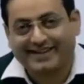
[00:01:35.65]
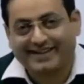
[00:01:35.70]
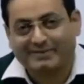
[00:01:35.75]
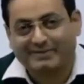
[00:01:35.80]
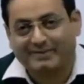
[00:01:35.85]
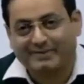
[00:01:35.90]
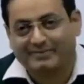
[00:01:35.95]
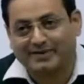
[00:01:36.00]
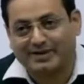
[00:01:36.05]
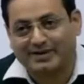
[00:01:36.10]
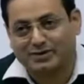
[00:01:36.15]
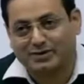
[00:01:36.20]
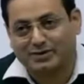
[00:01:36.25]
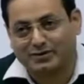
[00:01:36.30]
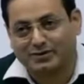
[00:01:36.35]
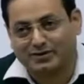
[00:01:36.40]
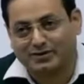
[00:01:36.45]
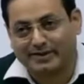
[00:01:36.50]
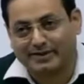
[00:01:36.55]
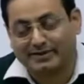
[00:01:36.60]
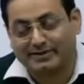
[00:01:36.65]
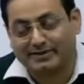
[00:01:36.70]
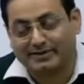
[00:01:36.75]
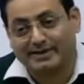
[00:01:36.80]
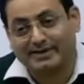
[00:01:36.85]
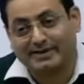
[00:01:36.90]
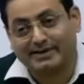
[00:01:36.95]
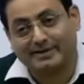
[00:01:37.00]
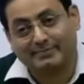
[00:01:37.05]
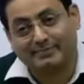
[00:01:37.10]
अब मैं पैर छूंगी अपने
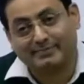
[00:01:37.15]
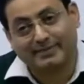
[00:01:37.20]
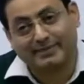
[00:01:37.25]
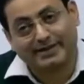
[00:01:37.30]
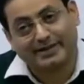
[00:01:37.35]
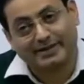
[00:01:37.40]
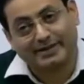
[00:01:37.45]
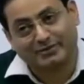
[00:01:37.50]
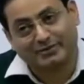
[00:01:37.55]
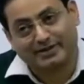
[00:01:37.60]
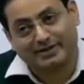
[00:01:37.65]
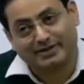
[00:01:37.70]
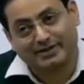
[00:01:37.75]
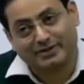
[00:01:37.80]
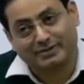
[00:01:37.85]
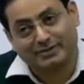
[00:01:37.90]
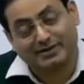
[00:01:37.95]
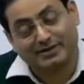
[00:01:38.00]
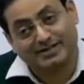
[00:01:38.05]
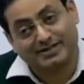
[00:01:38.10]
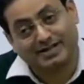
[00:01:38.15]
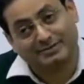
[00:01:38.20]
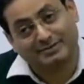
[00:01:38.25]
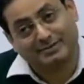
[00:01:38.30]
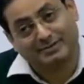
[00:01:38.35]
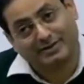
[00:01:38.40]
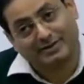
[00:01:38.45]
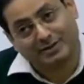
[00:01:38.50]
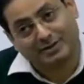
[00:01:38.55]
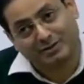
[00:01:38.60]
मैंने कहा अगर पैर छुए ना तो मैं साथ
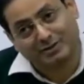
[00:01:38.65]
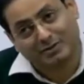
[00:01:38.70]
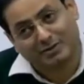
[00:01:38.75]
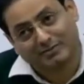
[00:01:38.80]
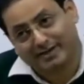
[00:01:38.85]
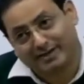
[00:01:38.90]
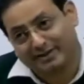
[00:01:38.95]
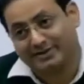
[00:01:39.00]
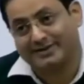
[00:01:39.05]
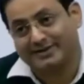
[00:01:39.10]
में पैर छूंगा मैं भी